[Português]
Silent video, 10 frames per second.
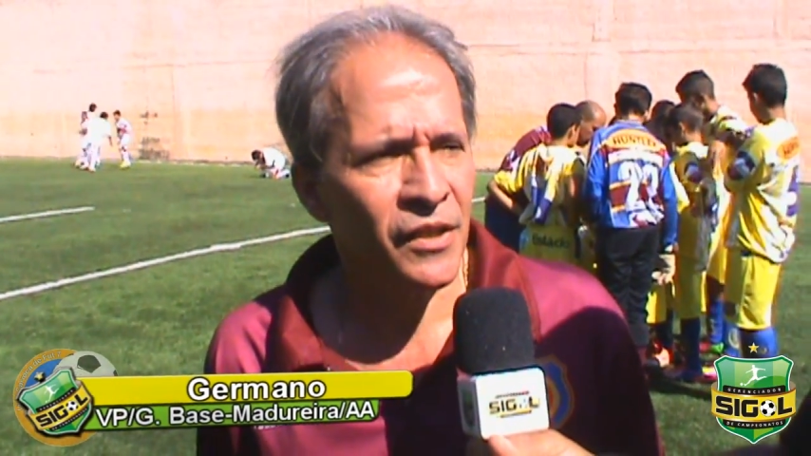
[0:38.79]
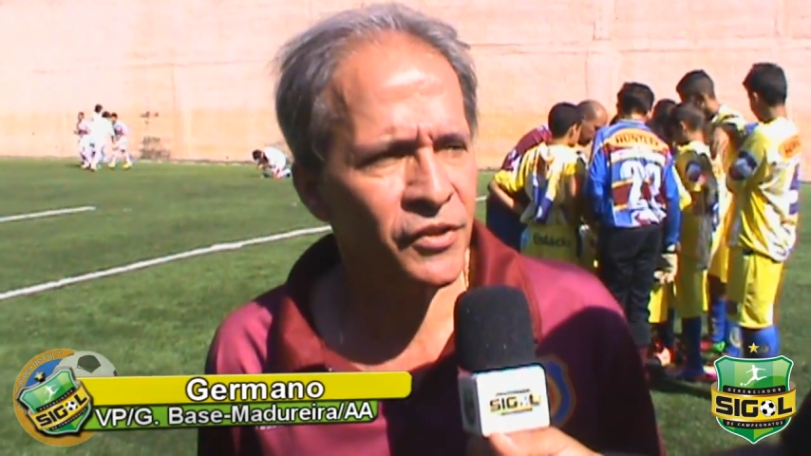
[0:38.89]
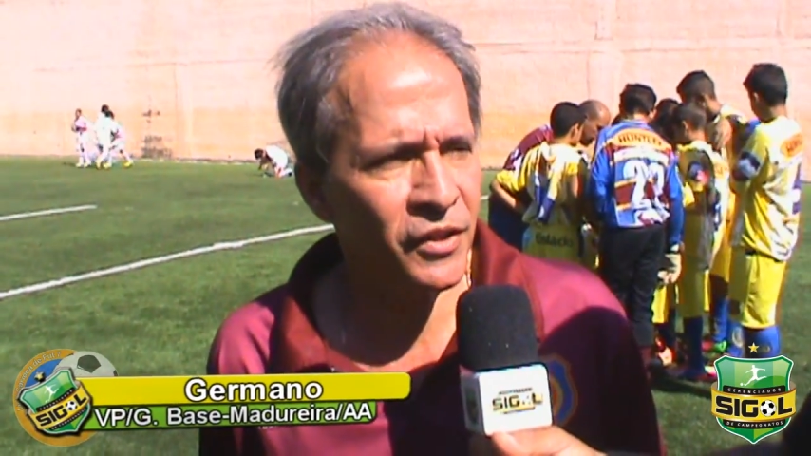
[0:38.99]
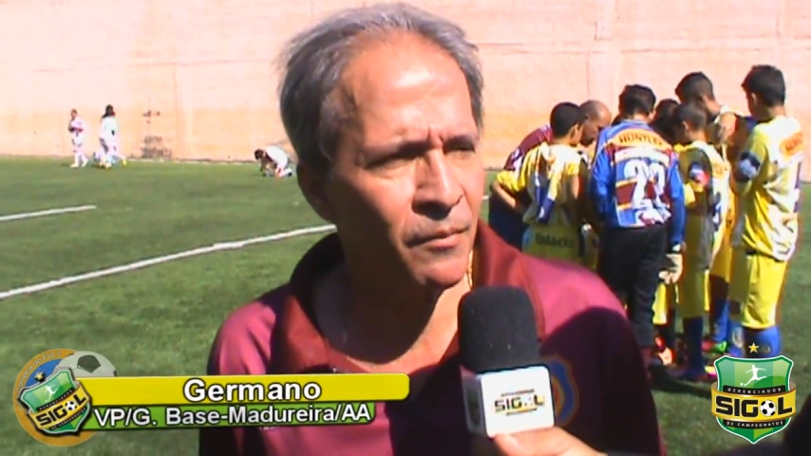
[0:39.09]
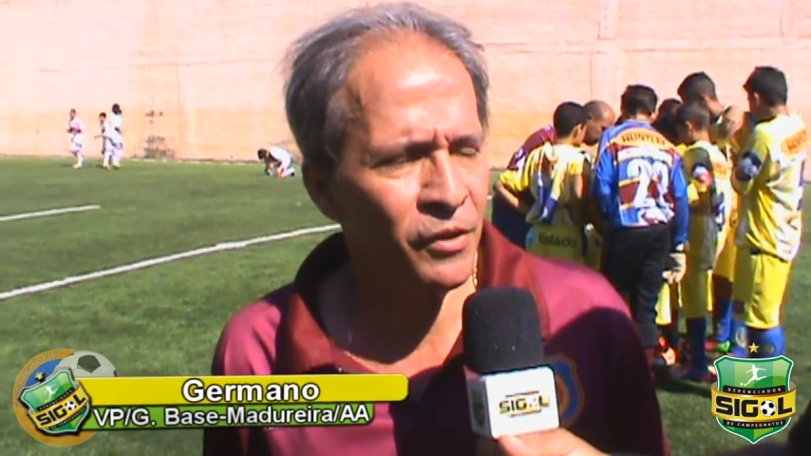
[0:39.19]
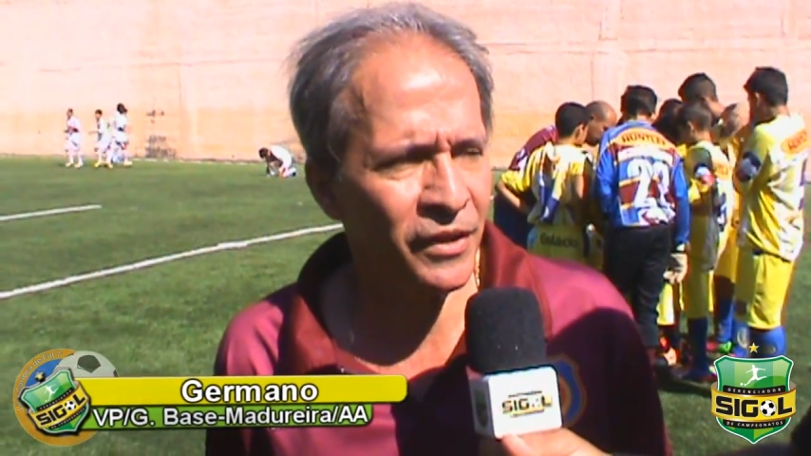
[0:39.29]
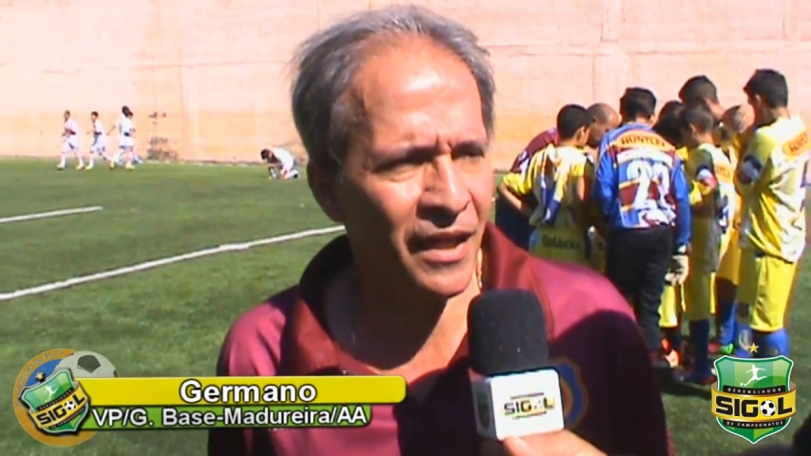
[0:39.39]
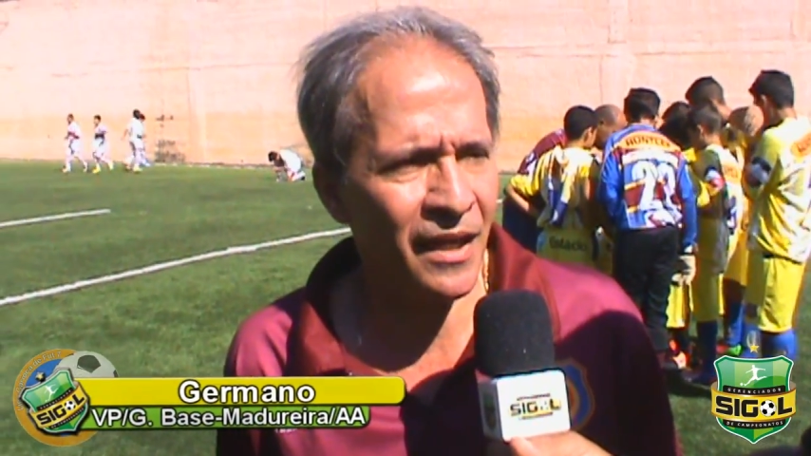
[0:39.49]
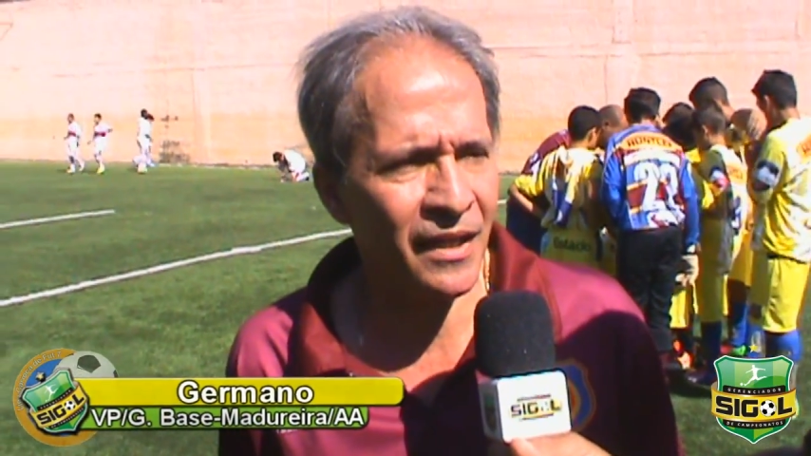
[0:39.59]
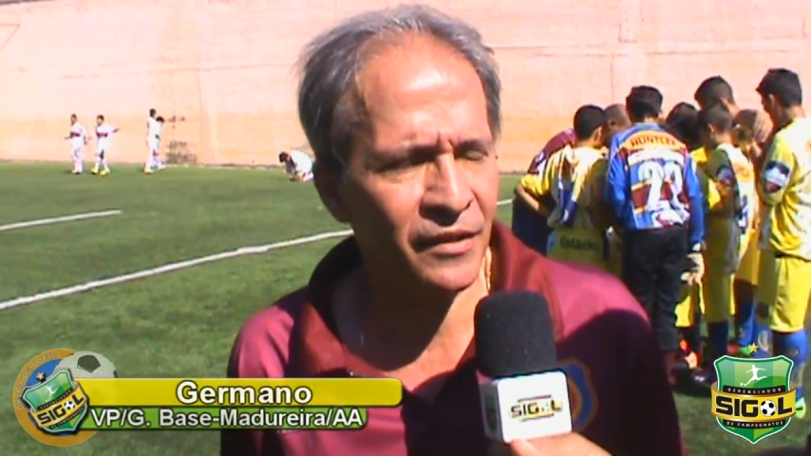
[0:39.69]
estamos
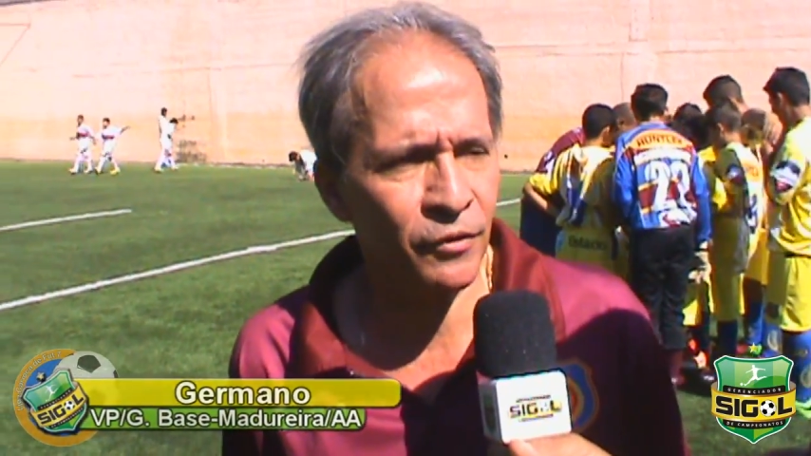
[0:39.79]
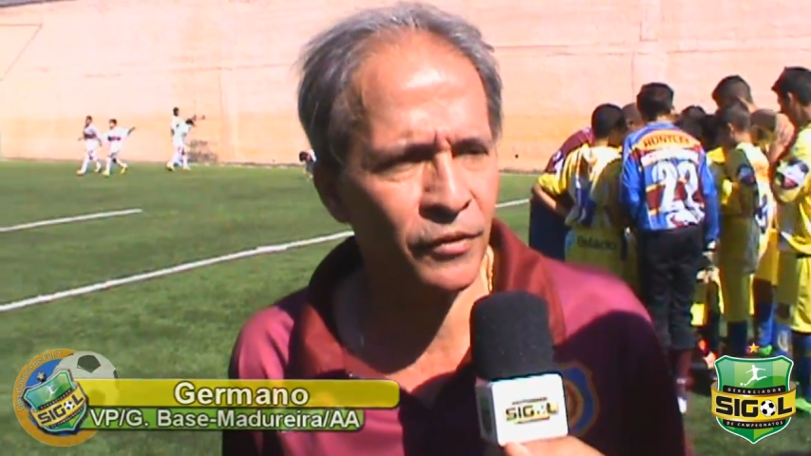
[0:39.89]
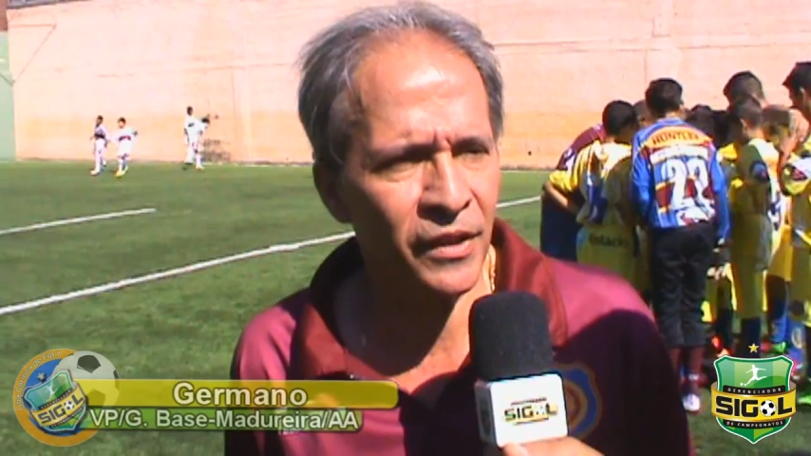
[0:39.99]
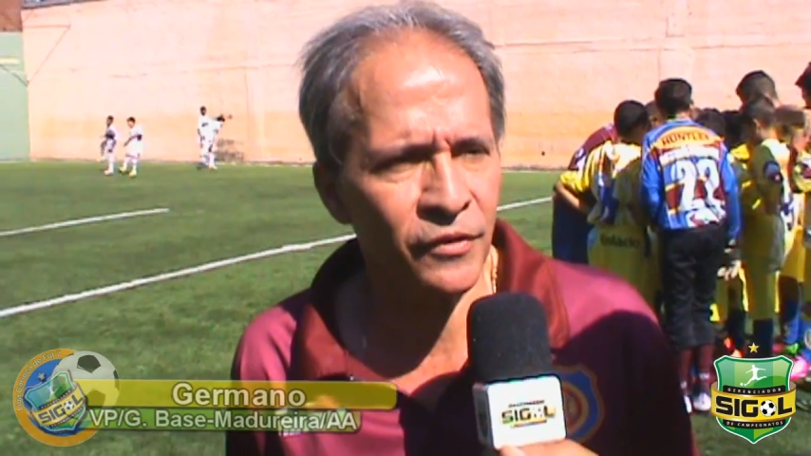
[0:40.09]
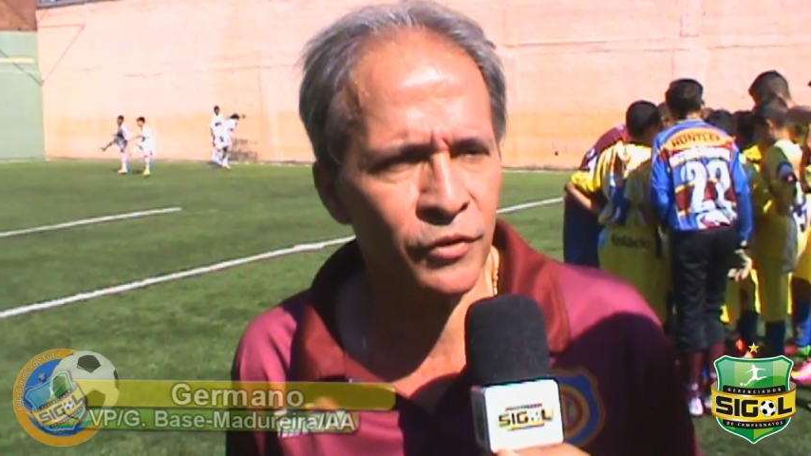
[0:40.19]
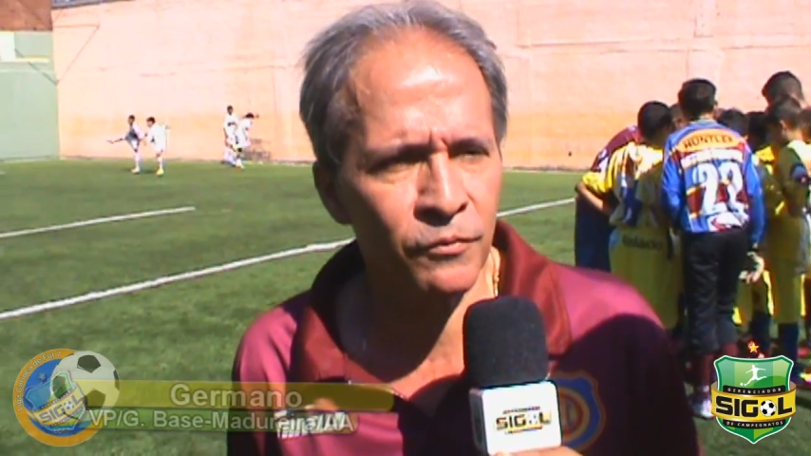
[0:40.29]
na categoria